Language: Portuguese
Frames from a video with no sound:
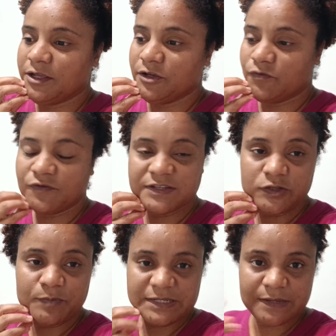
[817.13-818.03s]
E eu vou
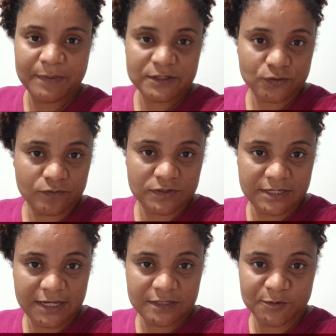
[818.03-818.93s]
fazer o passo a passo com
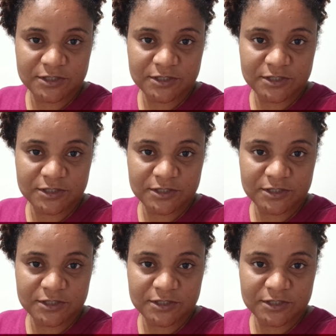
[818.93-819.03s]
vocês,